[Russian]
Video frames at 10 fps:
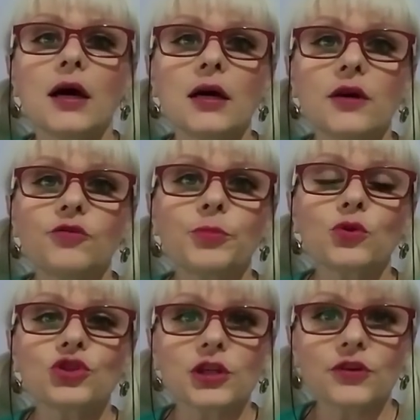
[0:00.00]
э, в
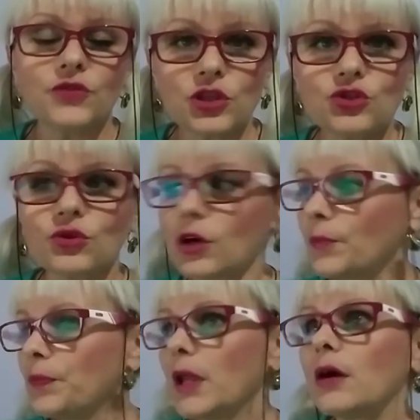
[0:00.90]
прошлых
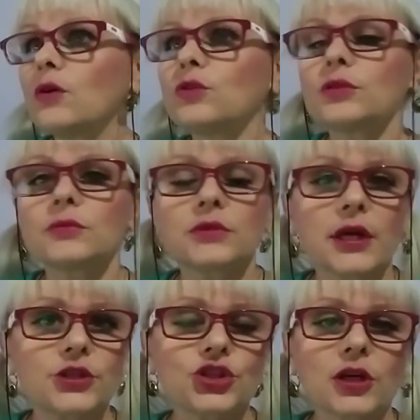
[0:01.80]
видео, он
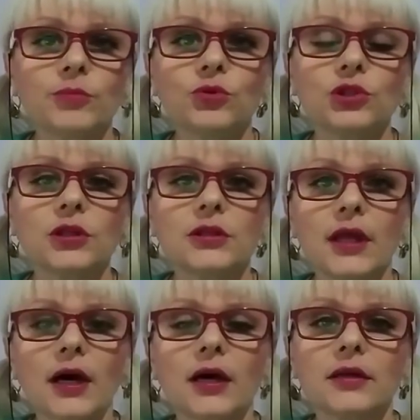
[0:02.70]
раньше работал
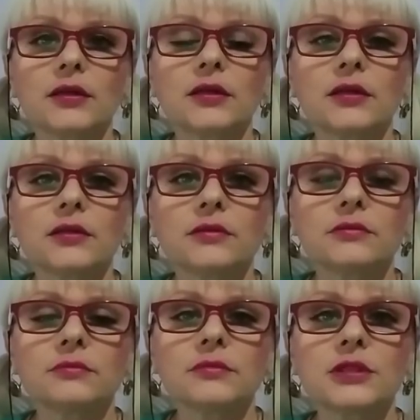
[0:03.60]
на
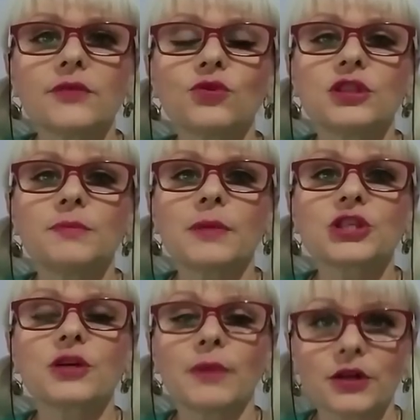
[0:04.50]
заводе
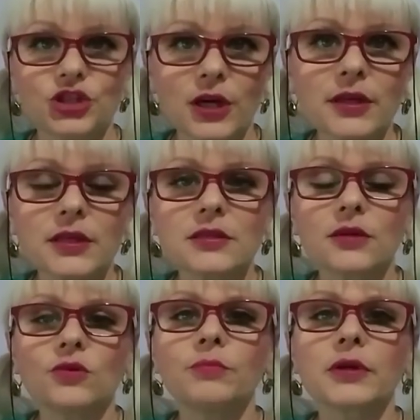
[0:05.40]
Паша Бахча, есть
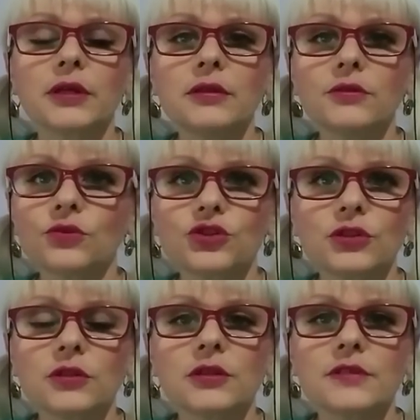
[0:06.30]
такой бренд
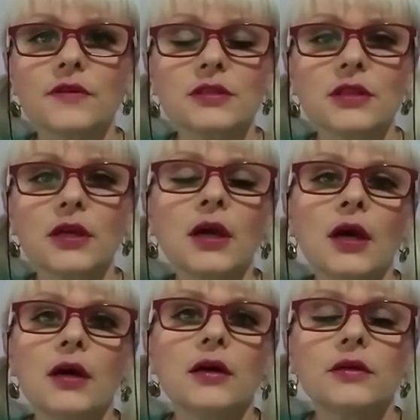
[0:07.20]
очень известный
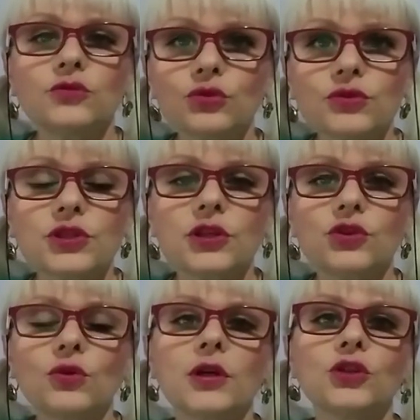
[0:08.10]
в Турции,
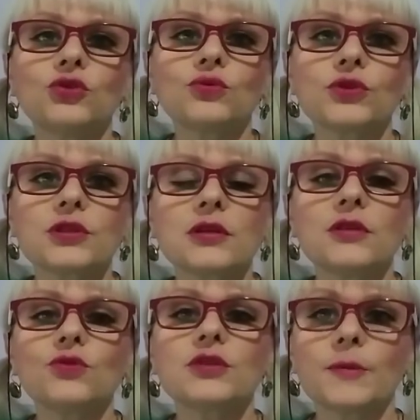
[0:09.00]
не только Турции,
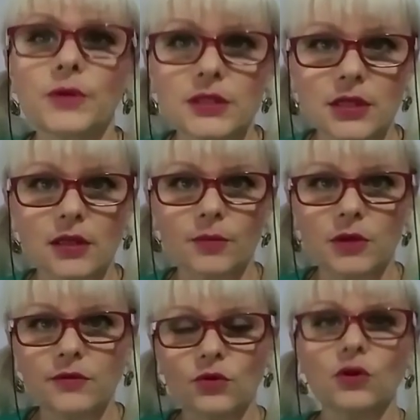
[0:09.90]
но и за
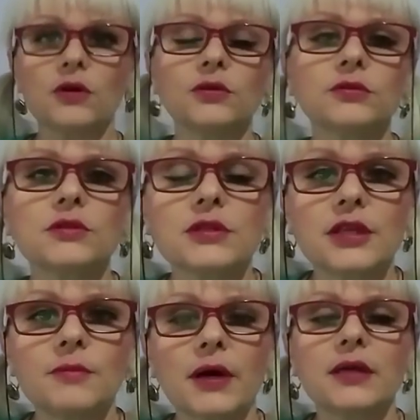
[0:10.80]
пределами его. Он
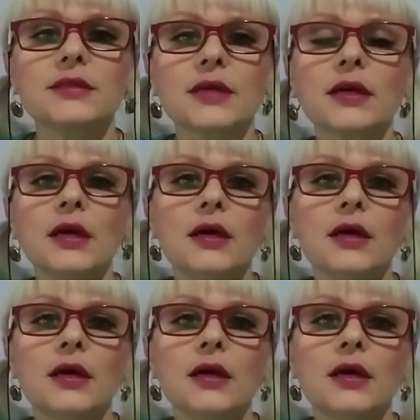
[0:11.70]
занимается